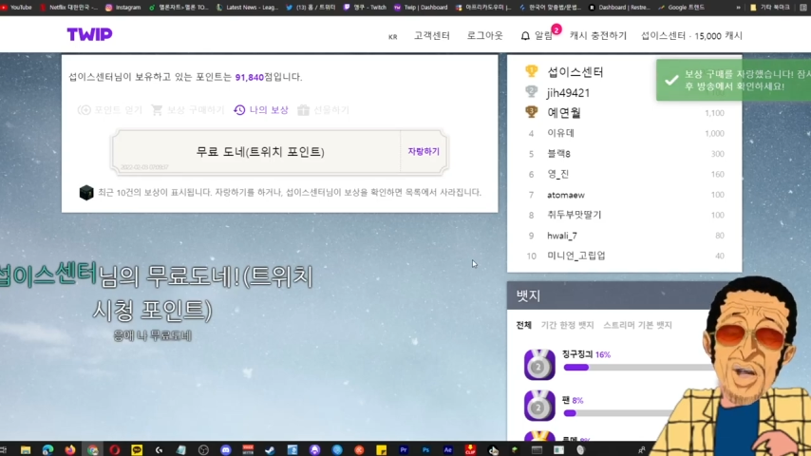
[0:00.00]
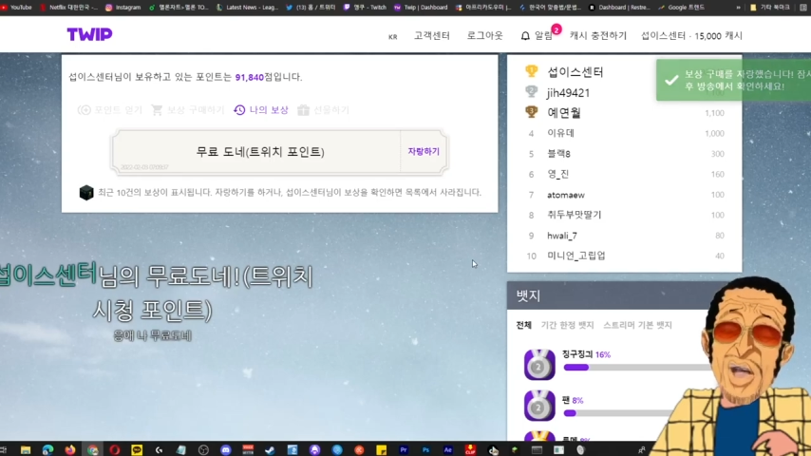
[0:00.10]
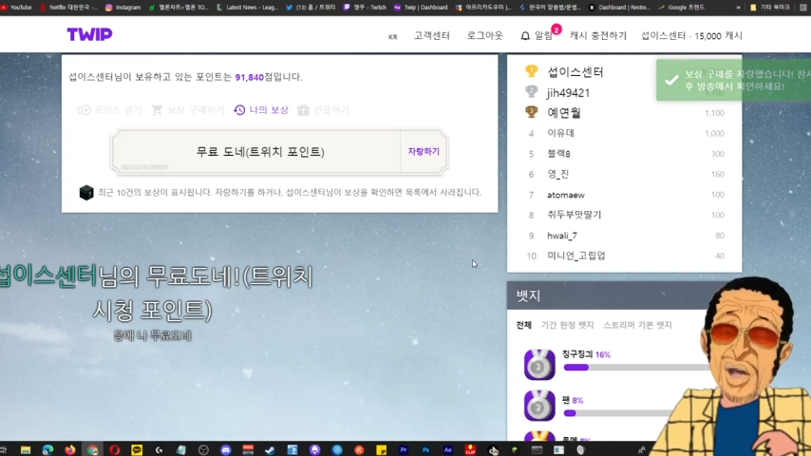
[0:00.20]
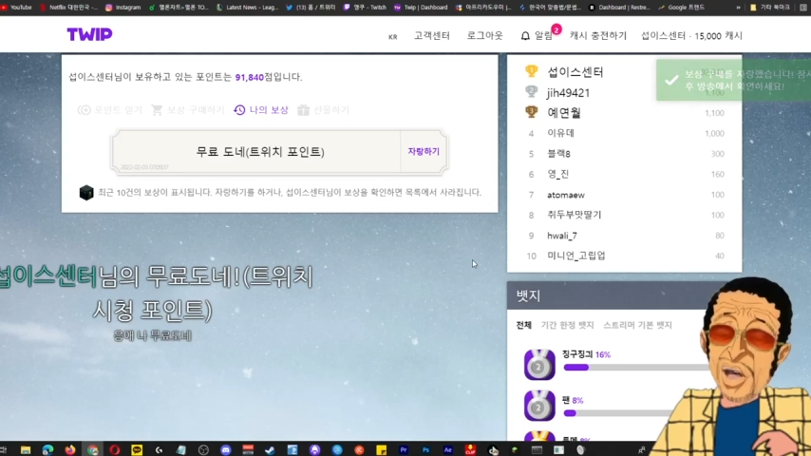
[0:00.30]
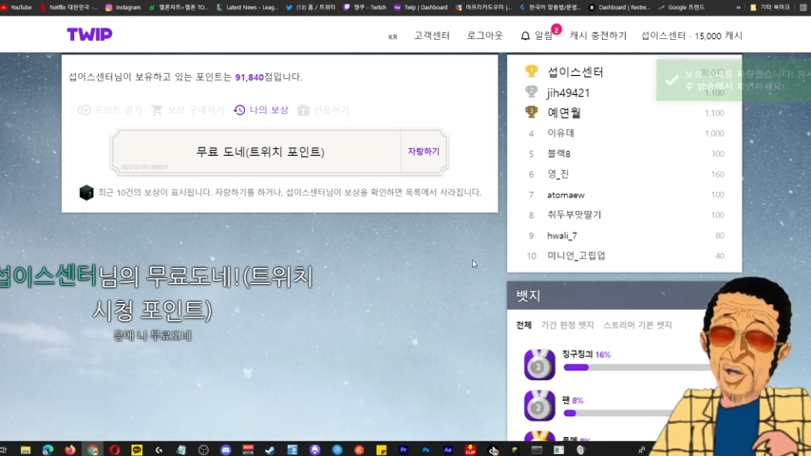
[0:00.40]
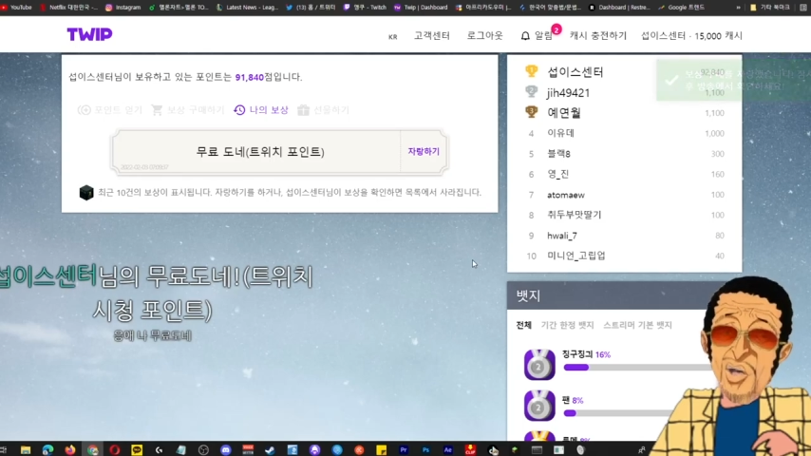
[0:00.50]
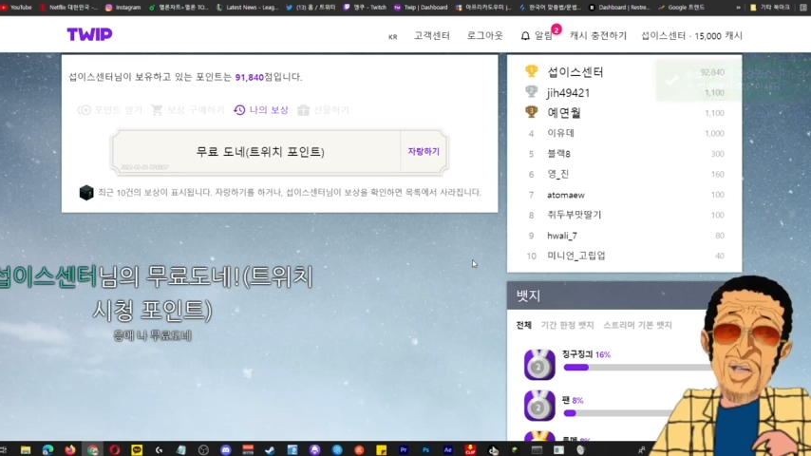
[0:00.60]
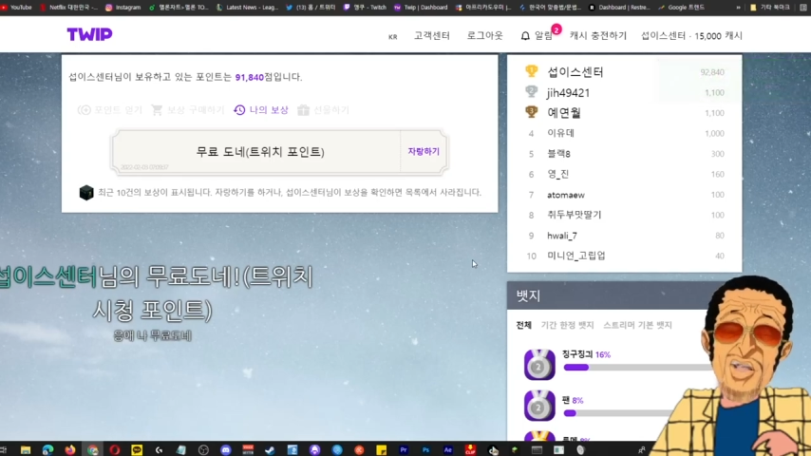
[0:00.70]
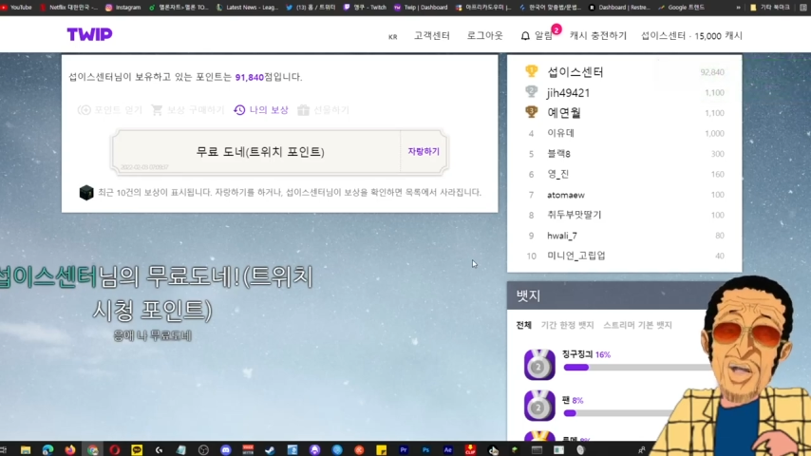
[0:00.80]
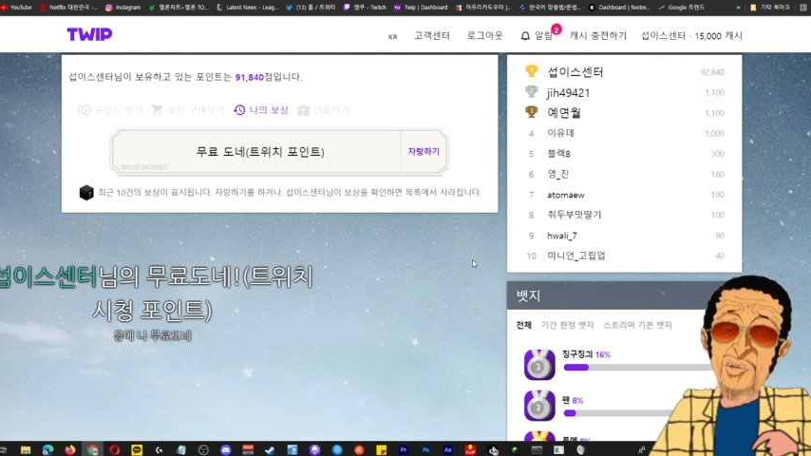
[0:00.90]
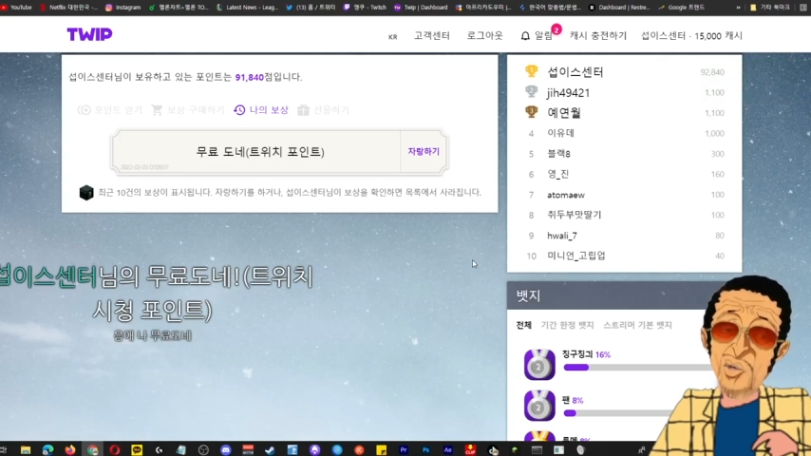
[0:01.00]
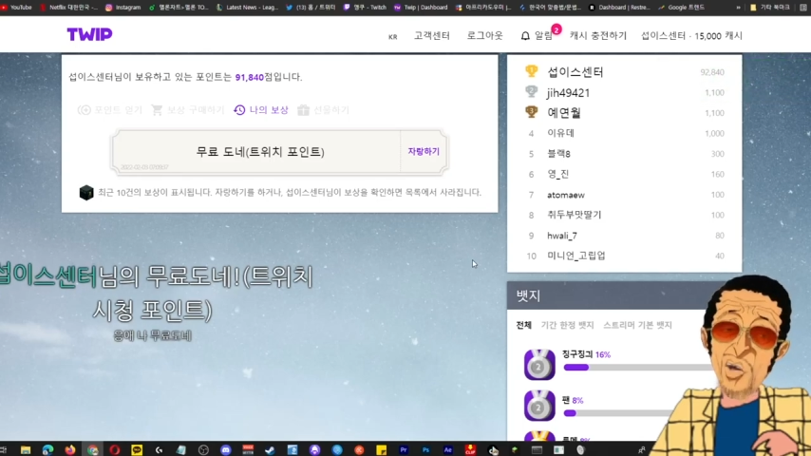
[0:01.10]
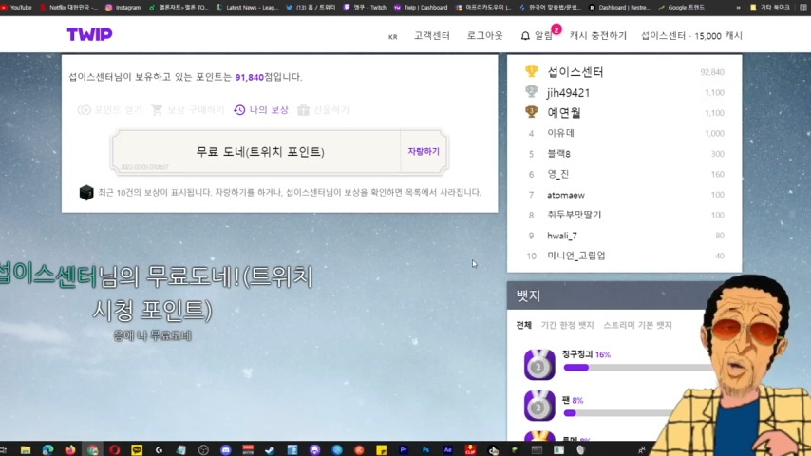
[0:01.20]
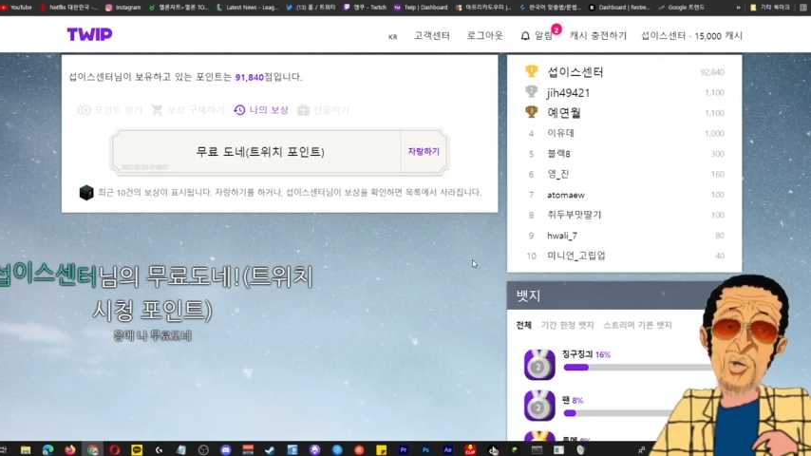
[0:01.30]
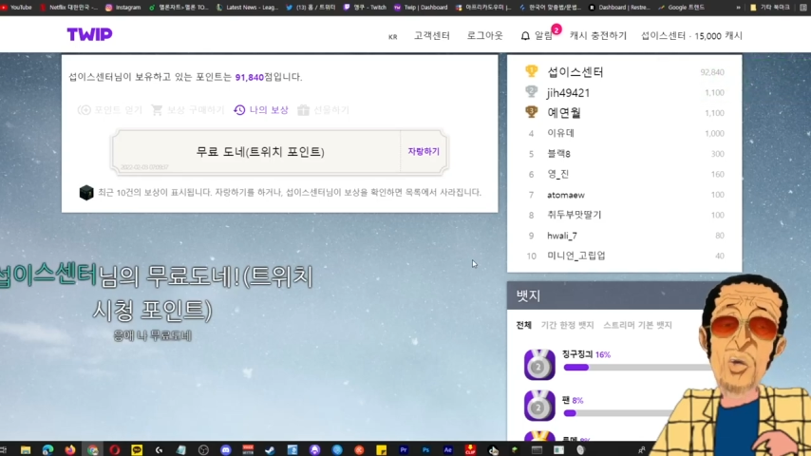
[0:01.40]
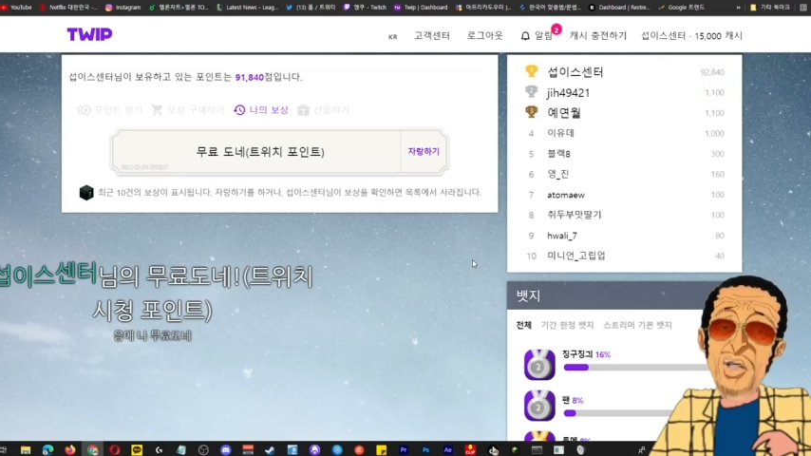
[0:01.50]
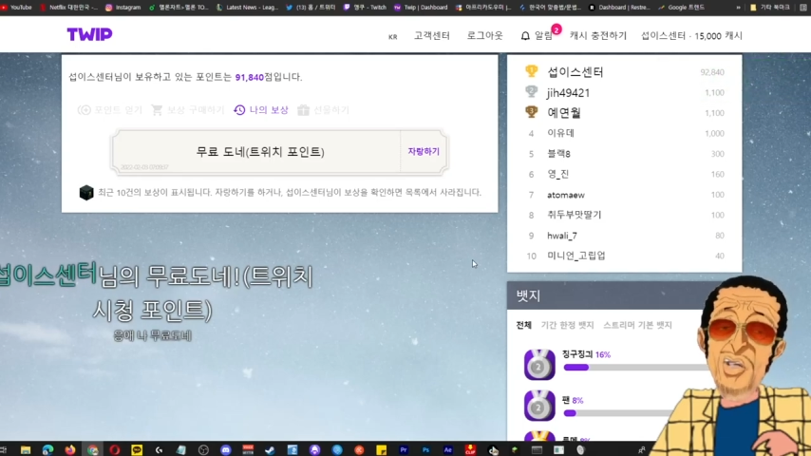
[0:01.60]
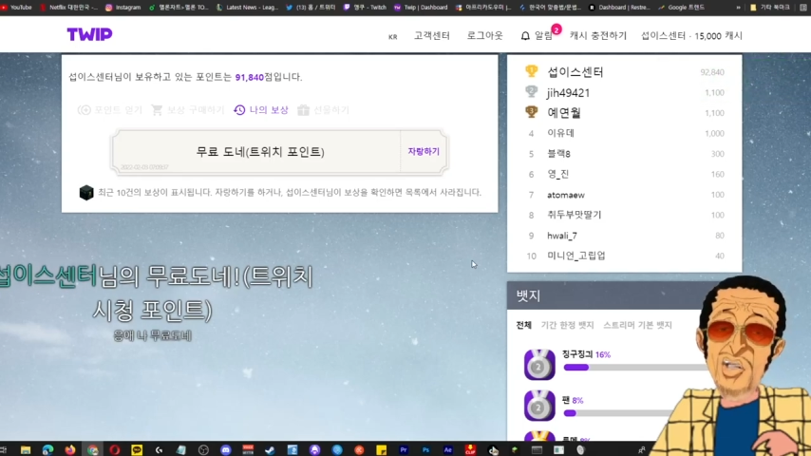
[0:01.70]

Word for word: 하고 이렇게 무료로 도네이션을